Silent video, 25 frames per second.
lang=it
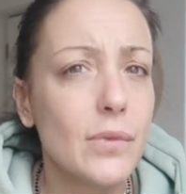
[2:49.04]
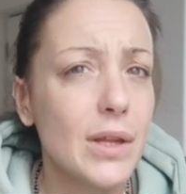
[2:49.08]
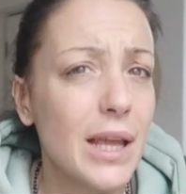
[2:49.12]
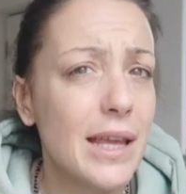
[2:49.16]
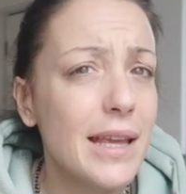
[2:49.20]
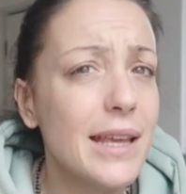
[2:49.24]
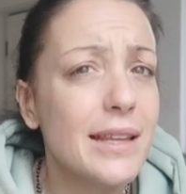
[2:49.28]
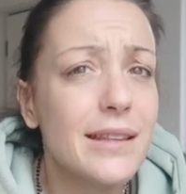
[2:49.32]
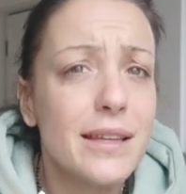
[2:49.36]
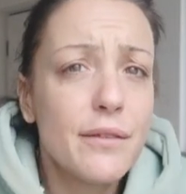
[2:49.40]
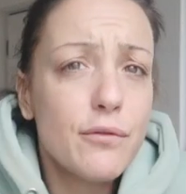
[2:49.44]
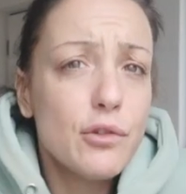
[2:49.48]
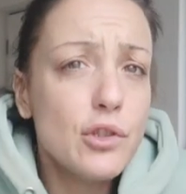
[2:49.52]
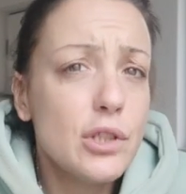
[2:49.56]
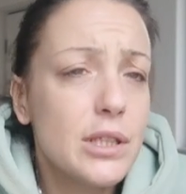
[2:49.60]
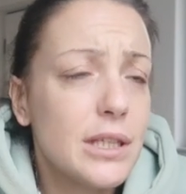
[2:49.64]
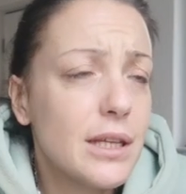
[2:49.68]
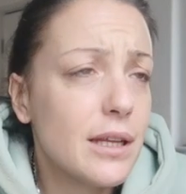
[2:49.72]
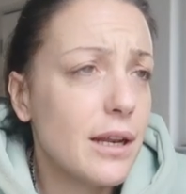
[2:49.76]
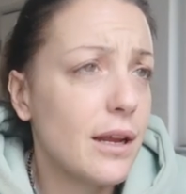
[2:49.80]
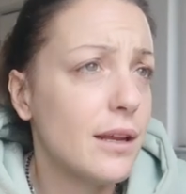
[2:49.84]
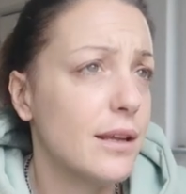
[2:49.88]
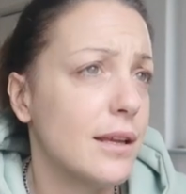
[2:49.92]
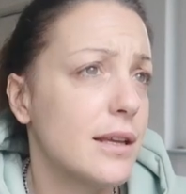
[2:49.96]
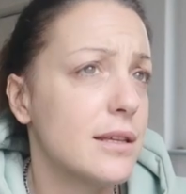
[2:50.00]
e devo
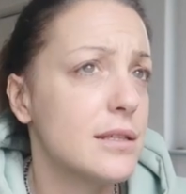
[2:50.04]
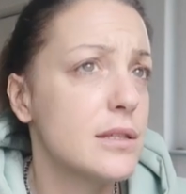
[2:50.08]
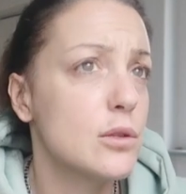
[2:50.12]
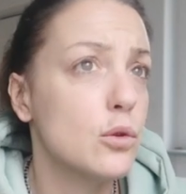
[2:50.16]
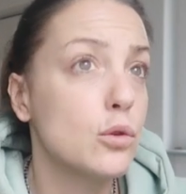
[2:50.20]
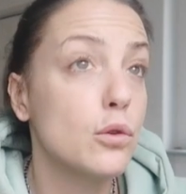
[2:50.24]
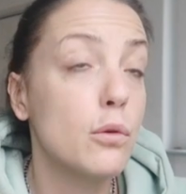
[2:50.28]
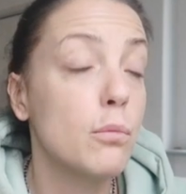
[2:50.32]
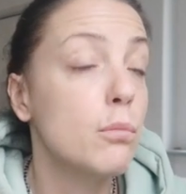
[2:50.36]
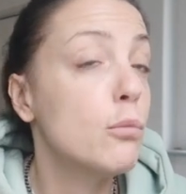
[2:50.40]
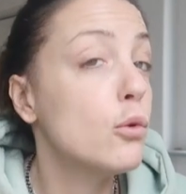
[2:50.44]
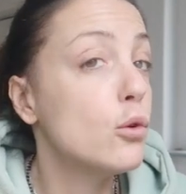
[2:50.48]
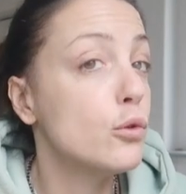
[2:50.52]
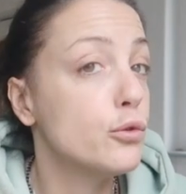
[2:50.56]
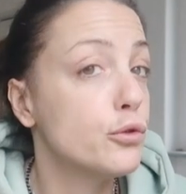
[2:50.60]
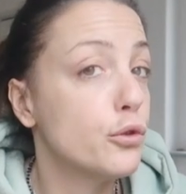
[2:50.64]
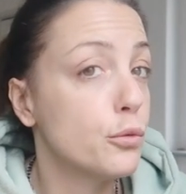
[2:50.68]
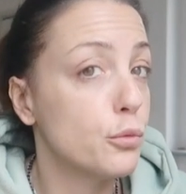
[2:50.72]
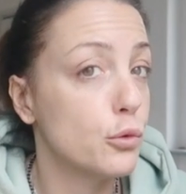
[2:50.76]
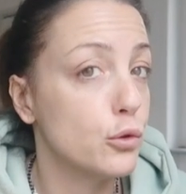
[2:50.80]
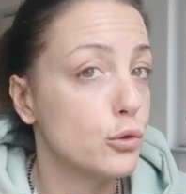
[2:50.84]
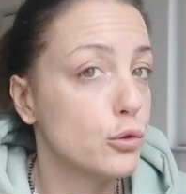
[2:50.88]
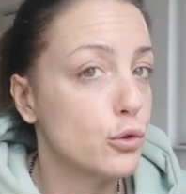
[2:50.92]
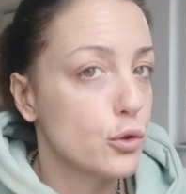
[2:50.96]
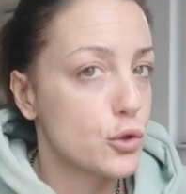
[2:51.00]
dire che sono molto
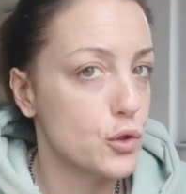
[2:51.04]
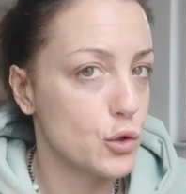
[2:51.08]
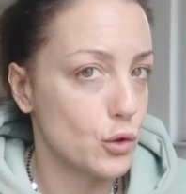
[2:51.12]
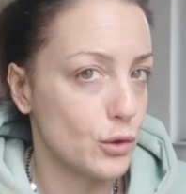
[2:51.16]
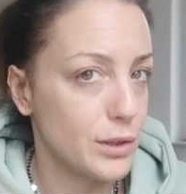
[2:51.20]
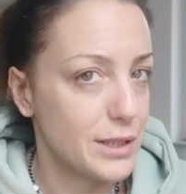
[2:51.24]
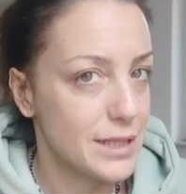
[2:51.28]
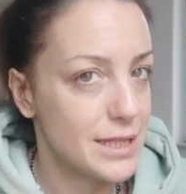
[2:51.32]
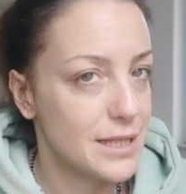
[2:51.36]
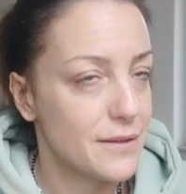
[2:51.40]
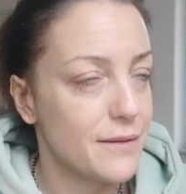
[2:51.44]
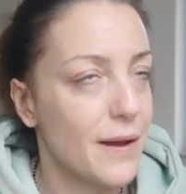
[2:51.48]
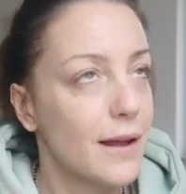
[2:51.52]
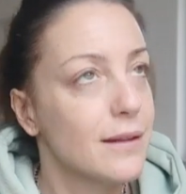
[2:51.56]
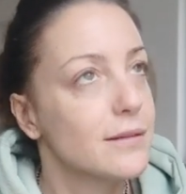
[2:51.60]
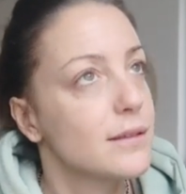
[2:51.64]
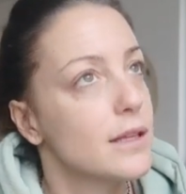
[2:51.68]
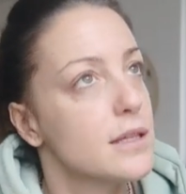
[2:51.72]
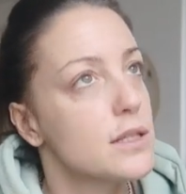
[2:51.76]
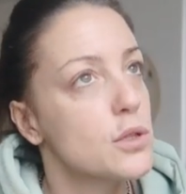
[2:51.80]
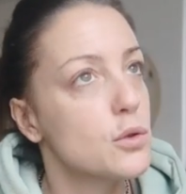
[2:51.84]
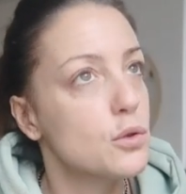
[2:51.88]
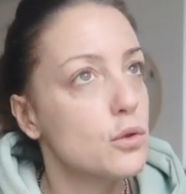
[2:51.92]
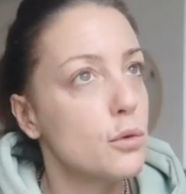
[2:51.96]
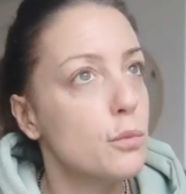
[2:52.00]
molto
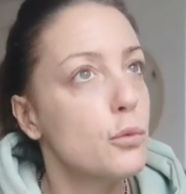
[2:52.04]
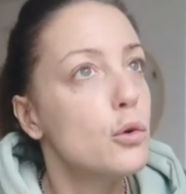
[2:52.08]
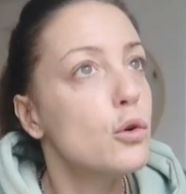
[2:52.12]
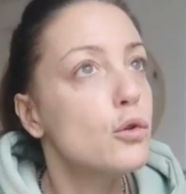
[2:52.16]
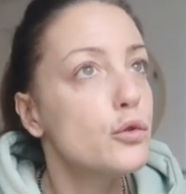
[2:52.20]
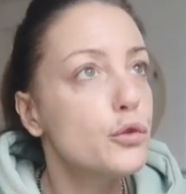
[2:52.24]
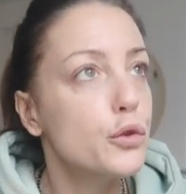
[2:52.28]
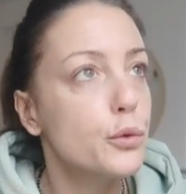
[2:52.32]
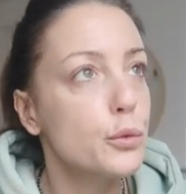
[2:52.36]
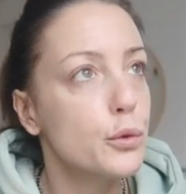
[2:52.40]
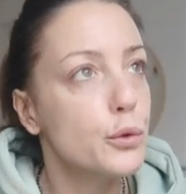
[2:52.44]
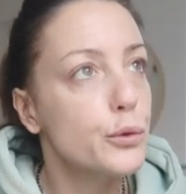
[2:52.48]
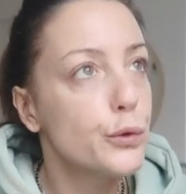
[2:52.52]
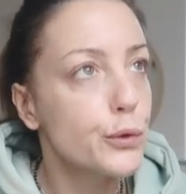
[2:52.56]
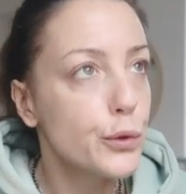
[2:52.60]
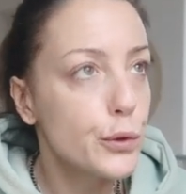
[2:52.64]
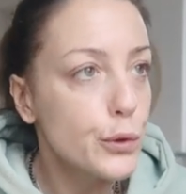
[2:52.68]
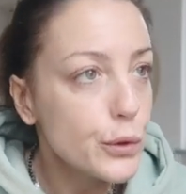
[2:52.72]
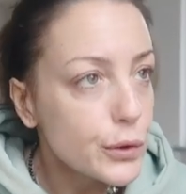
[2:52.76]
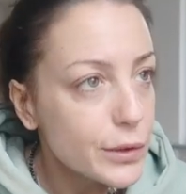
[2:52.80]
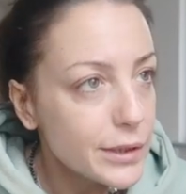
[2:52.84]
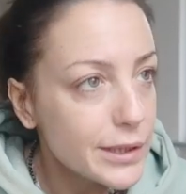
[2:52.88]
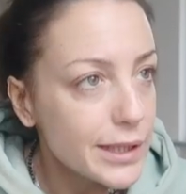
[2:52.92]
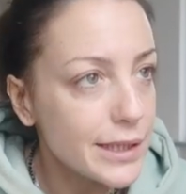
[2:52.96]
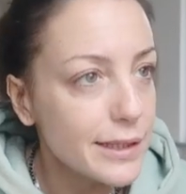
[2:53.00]
soddisfatta, sono molto molto
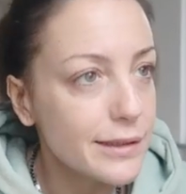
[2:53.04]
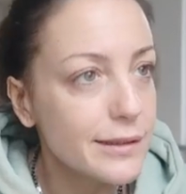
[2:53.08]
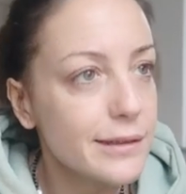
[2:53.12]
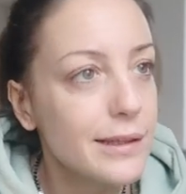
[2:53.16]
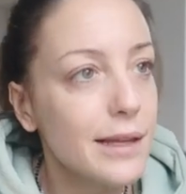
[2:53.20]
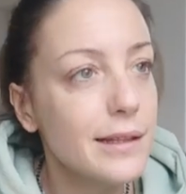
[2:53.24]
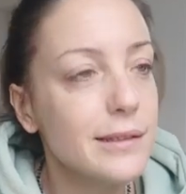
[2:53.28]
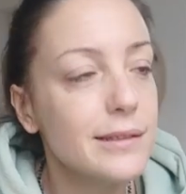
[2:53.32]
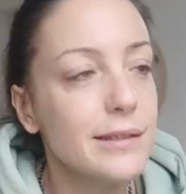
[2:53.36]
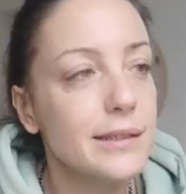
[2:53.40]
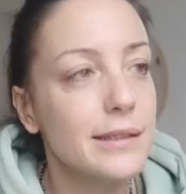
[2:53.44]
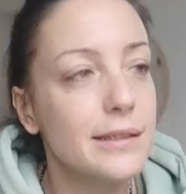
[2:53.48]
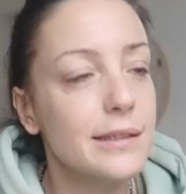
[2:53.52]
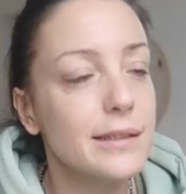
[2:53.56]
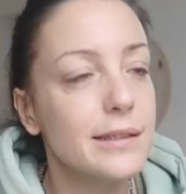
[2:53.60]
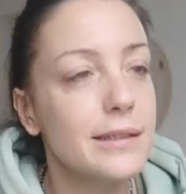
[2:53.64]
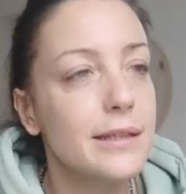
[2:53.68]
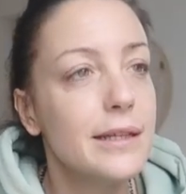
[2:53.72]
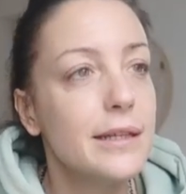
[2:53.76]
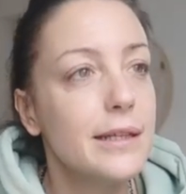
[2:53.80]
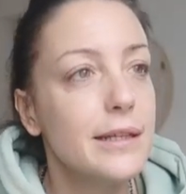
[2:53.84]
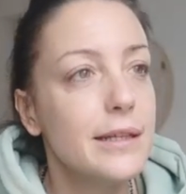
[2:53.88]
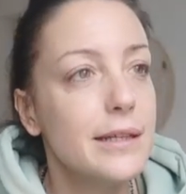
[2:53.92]
contenta di,